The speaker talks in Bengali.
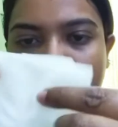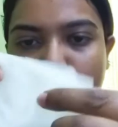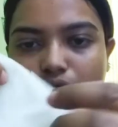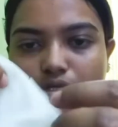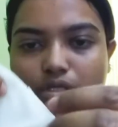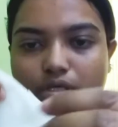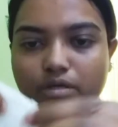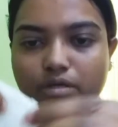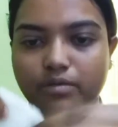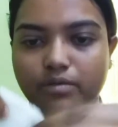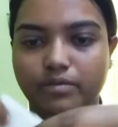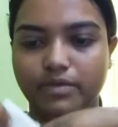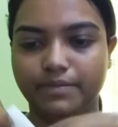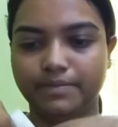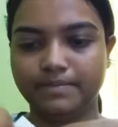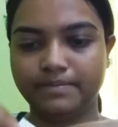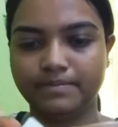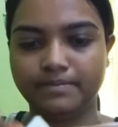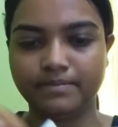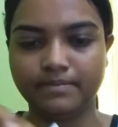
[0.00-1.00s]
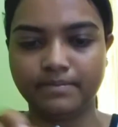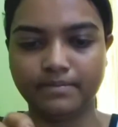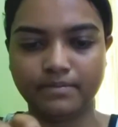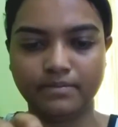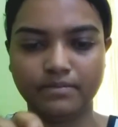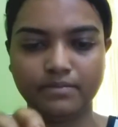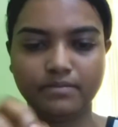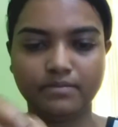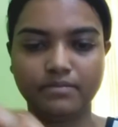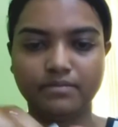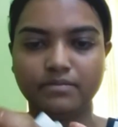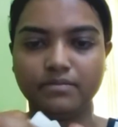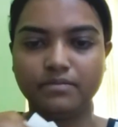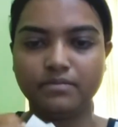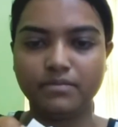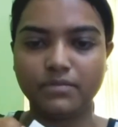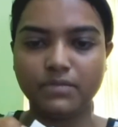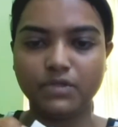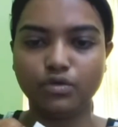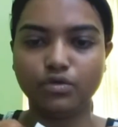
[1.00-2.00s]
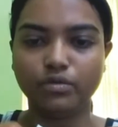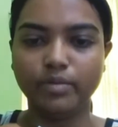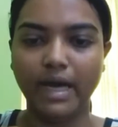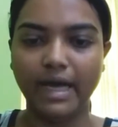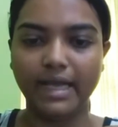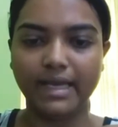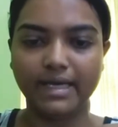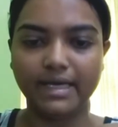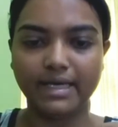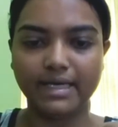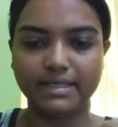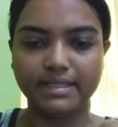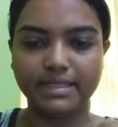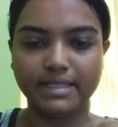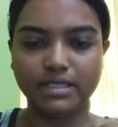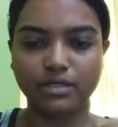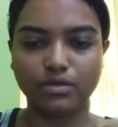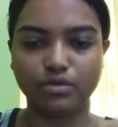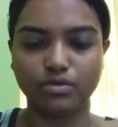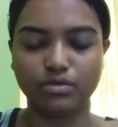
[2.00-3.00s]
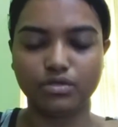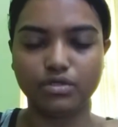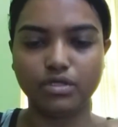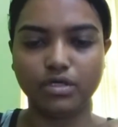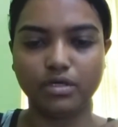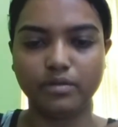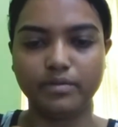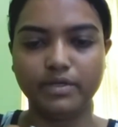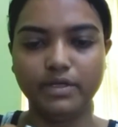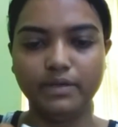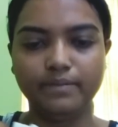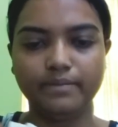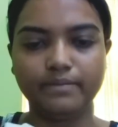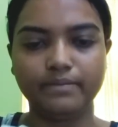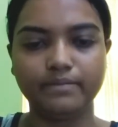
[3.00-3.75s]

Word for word: খুলতে হবে খুব হালকা হাতে এটা করতে হবে